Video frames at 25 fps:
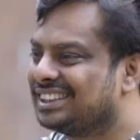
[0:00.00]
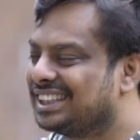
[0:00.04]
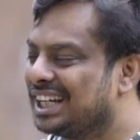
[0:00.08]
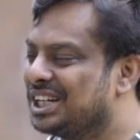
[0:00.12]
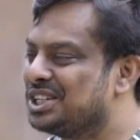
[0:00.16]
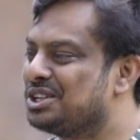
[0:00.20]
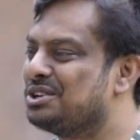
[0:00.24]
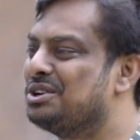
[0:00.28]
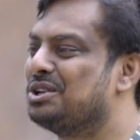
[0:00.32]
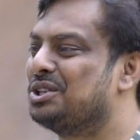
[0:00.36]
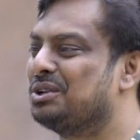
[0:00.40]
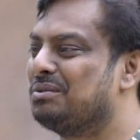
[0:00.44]
সেই
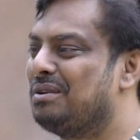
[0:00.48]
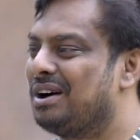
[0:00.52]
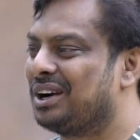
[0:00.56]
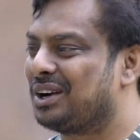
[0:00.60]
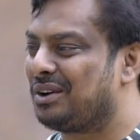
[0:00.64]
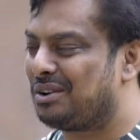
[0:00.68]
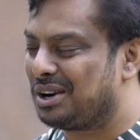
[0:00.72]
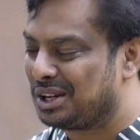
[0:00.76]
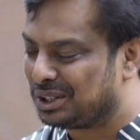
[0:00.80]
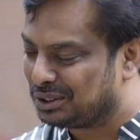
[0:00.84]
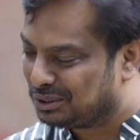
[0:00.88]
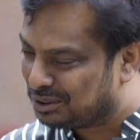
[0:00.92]
জন্য তোমাকে
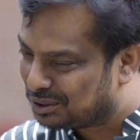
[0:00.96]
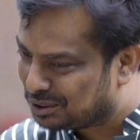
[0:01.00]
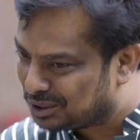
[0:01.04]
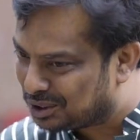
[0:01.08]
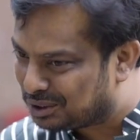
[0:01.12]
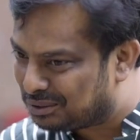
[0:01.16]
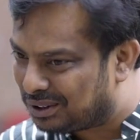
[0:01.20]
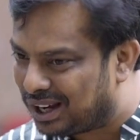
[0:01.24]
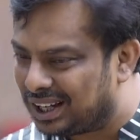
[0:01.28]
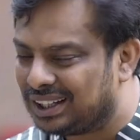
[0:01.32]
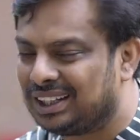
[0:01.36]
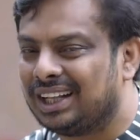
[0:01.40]
অনেক
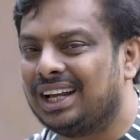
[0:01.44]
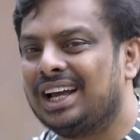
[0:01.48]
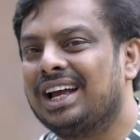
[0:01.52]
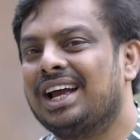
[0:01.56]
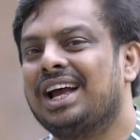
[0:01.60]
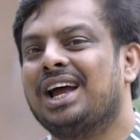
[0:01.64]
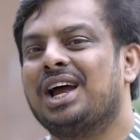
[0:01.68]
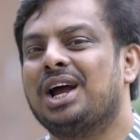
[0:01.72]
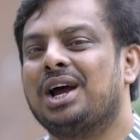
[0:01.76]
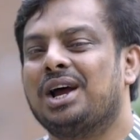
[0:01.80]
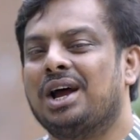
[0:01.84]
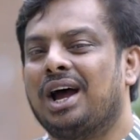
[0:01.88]
ধন্যবাদ
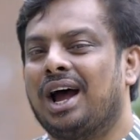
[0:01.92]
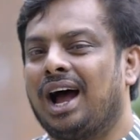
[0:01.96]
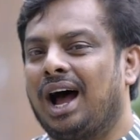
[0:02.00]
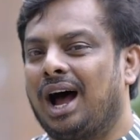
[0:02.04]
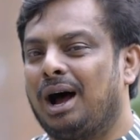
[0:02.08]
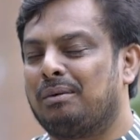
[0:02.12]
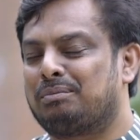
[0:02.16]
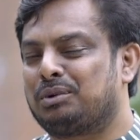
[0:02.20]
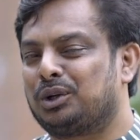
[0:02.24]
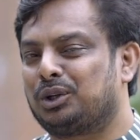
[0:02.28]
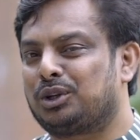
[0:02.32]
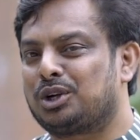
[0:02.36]

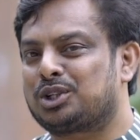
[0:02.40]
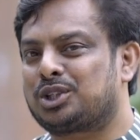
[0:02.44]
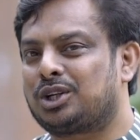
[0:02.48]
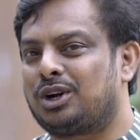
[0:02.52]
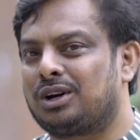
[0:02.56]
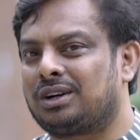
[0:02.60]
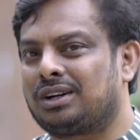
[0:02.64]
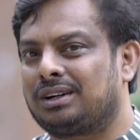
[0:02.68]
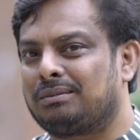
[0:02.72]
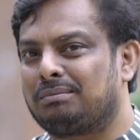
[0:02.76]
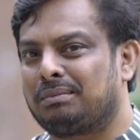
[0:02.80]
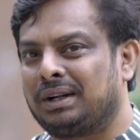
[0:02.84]
প্রিয়
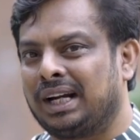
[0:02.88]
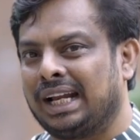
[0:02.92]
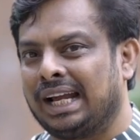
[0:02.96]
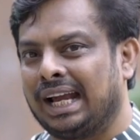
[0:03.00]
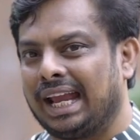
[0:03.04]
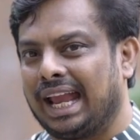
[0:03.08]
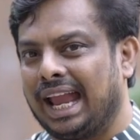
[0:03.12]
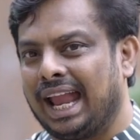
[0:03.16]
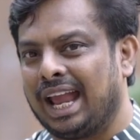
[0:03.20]
দর্শক মানে